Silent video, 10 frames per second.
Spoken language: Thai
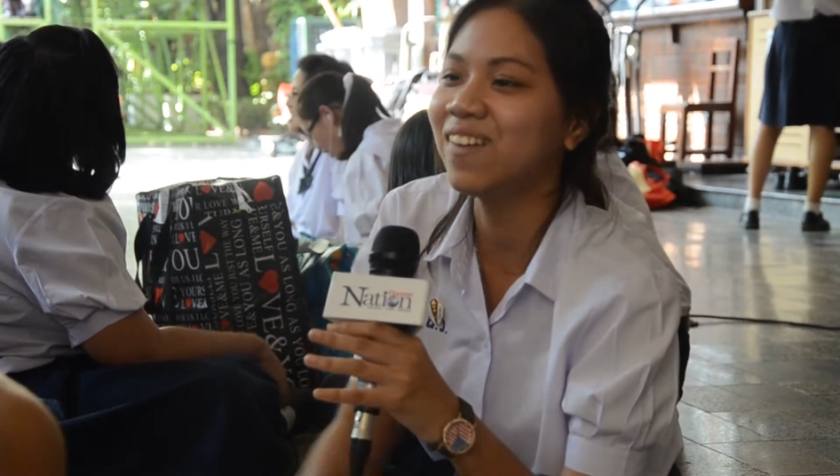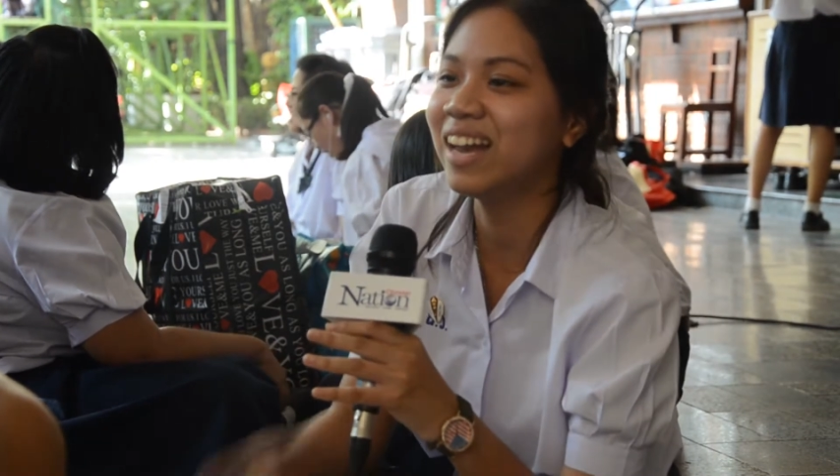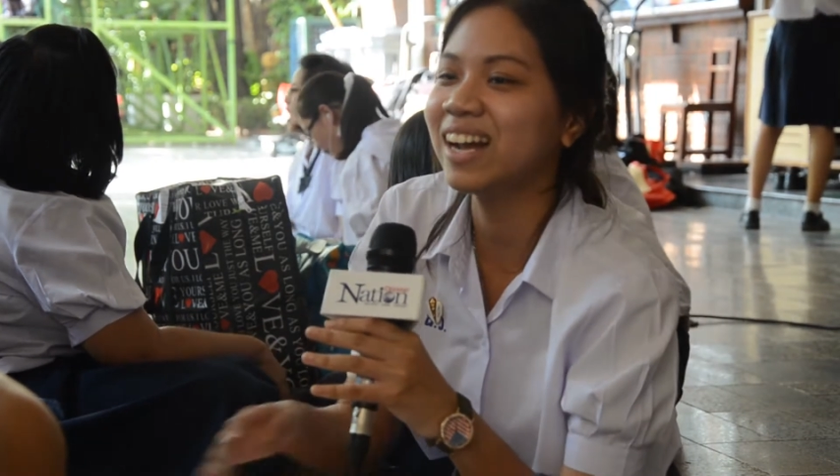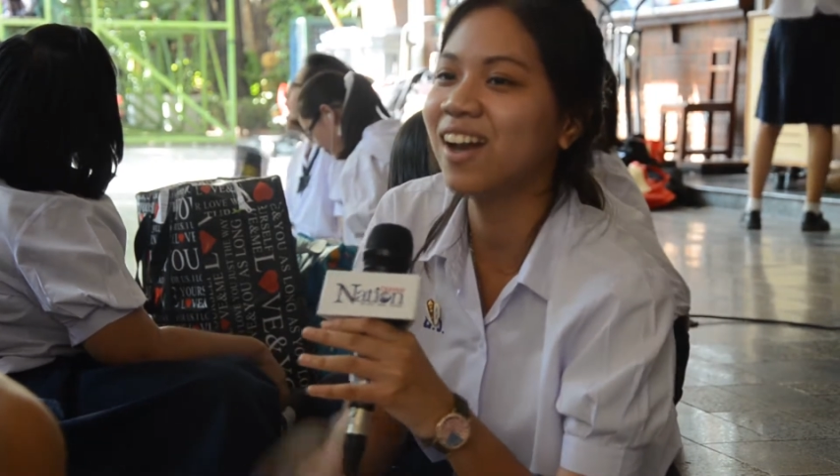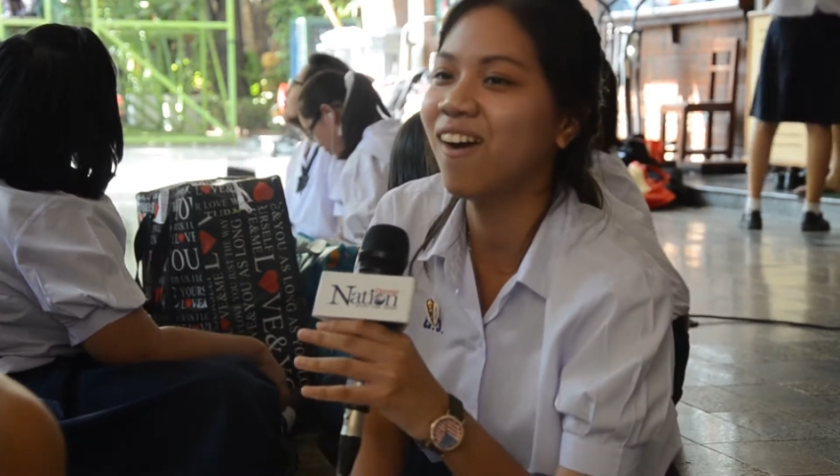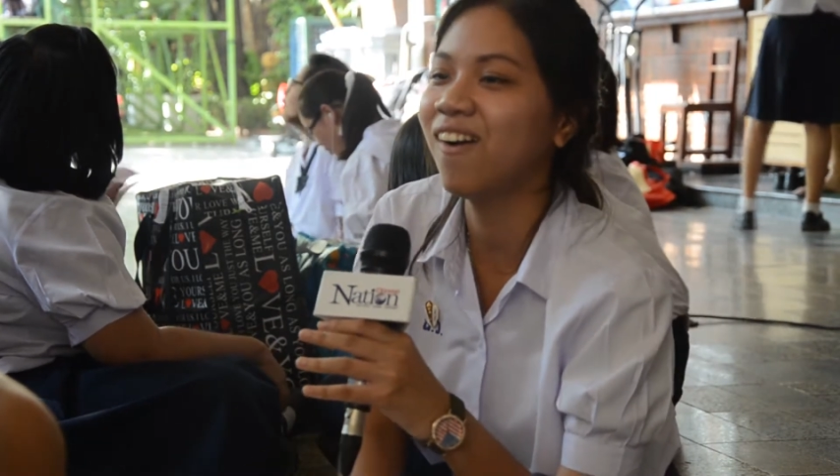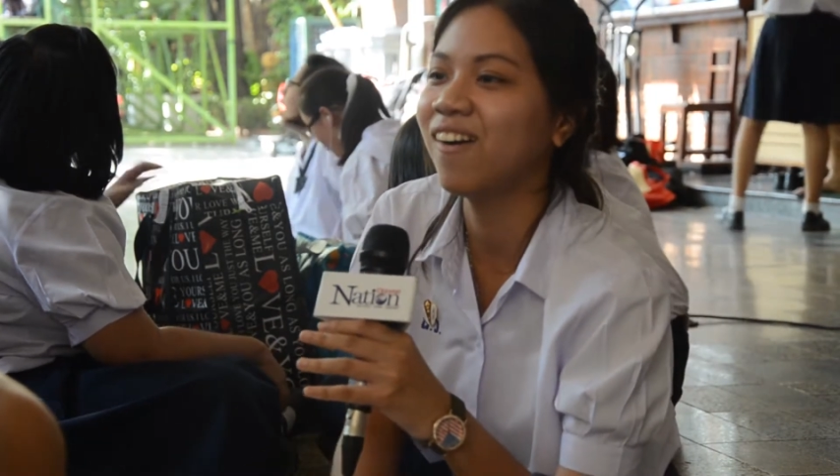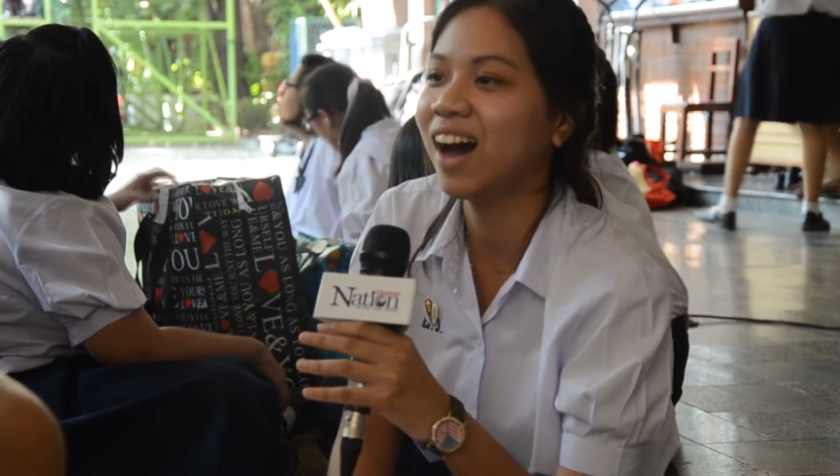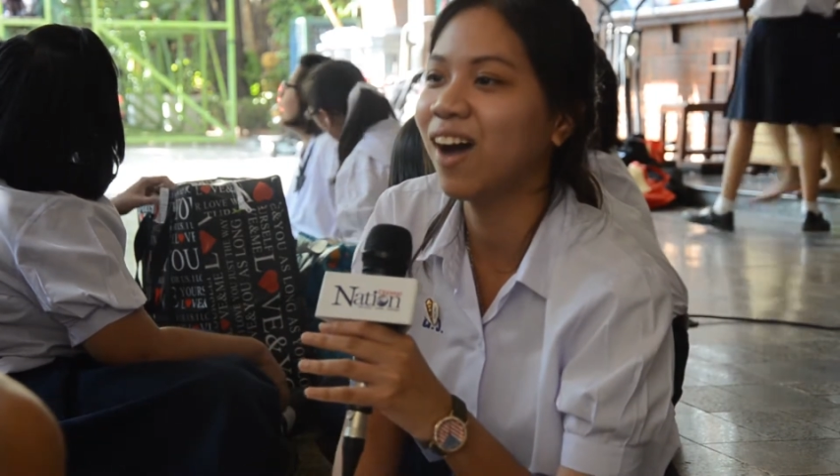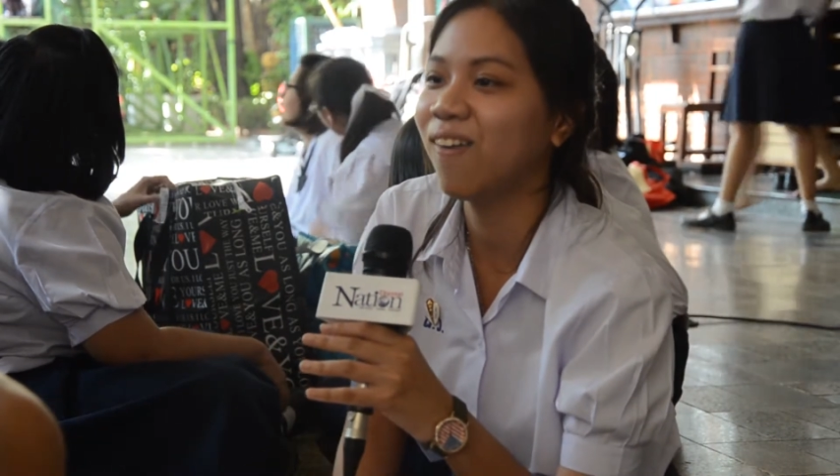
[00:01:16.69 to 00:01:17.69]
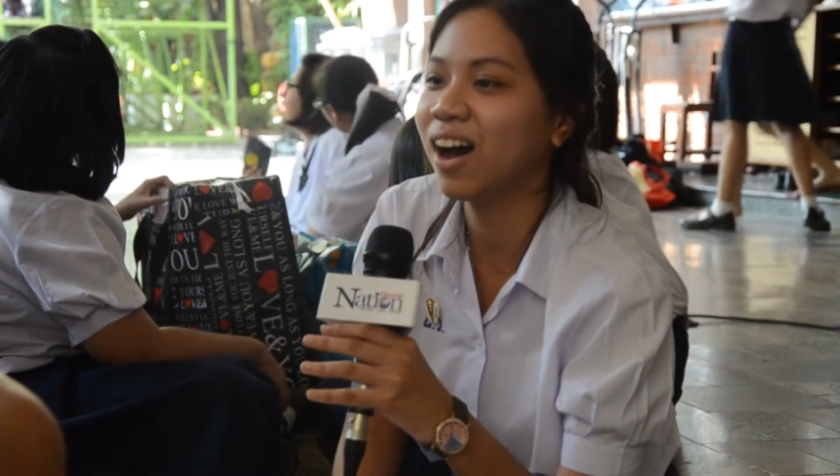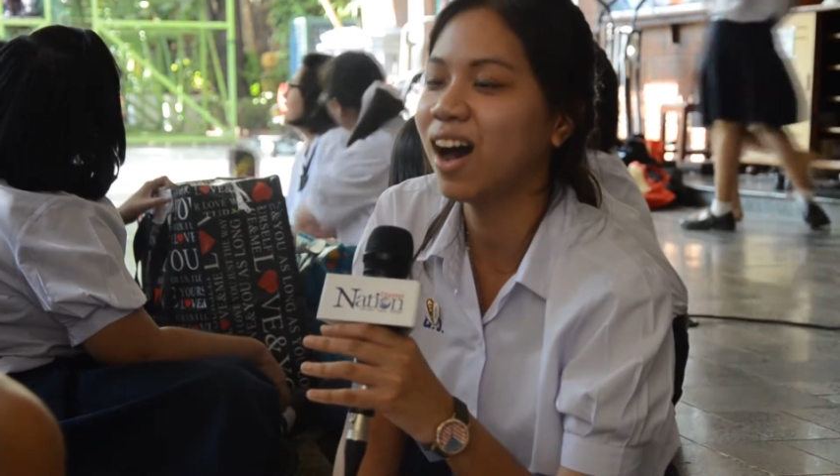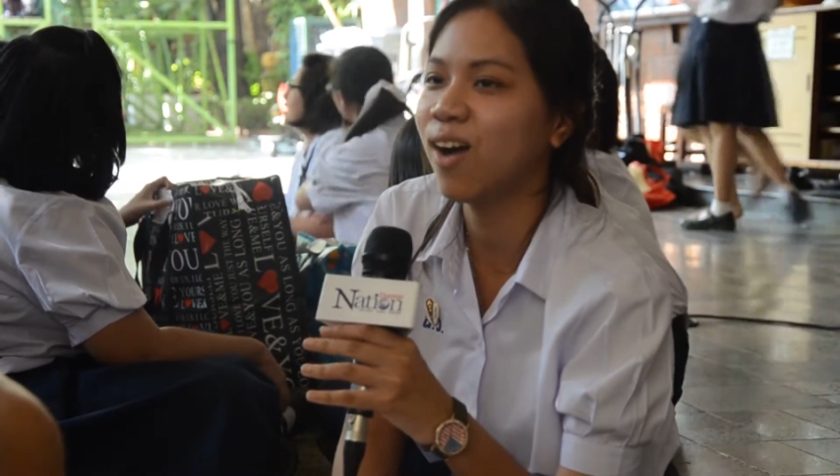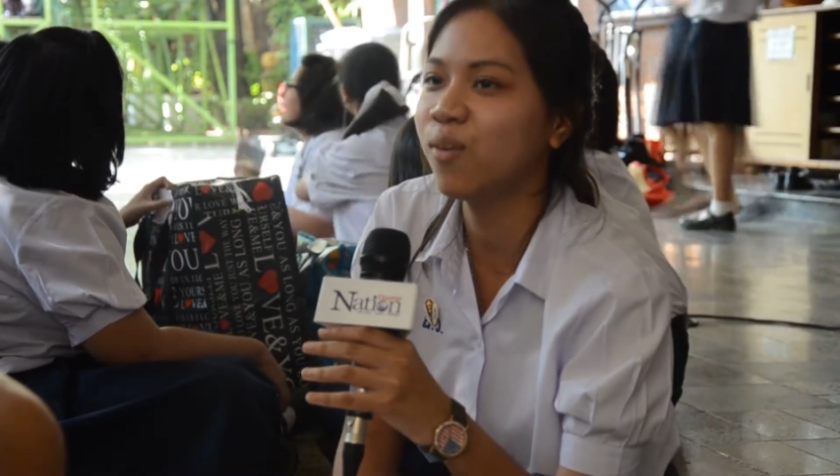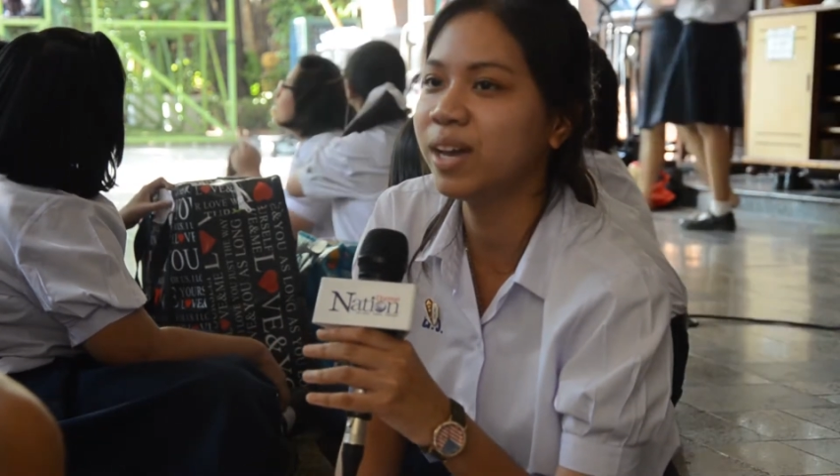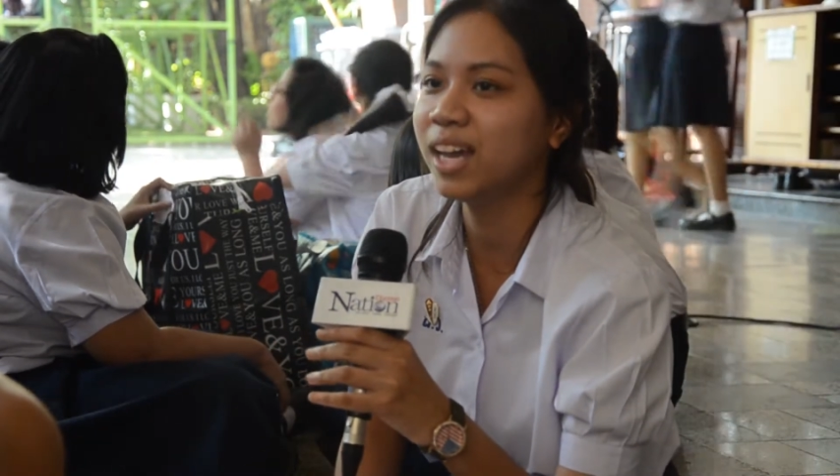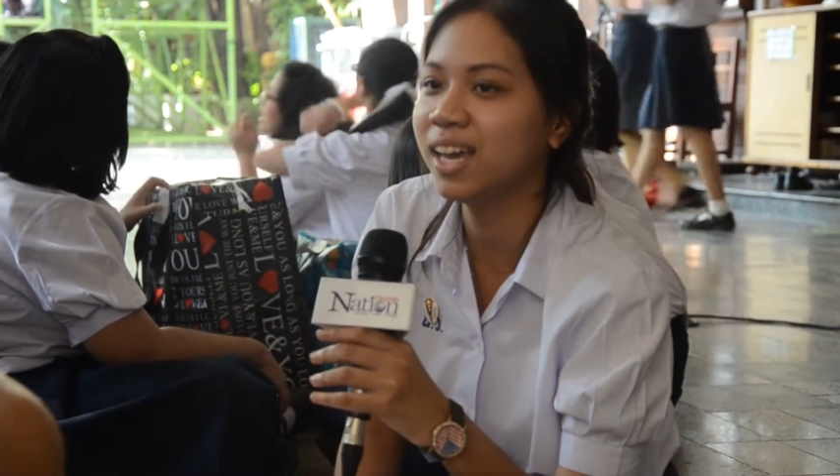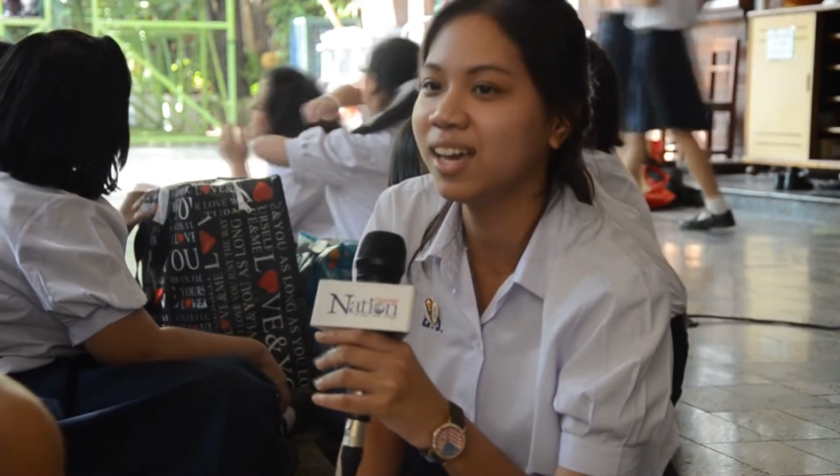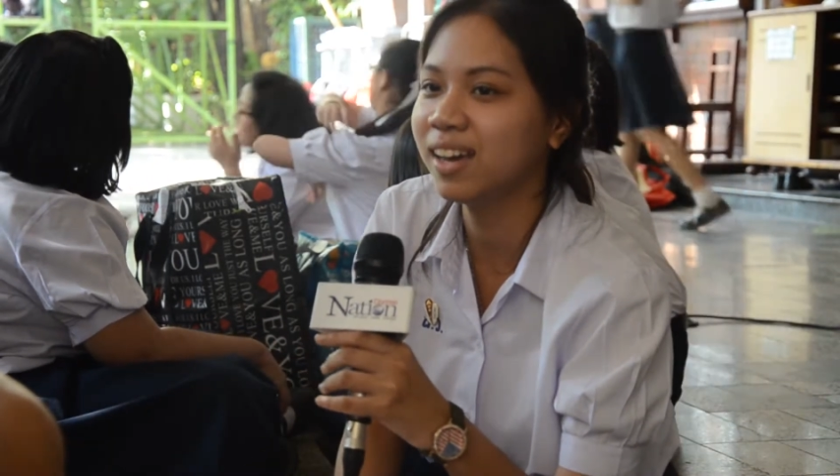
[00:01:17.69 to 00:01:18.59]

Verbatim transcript: เขาเรียกร้องของเขาอ่ะเขาไม่ได้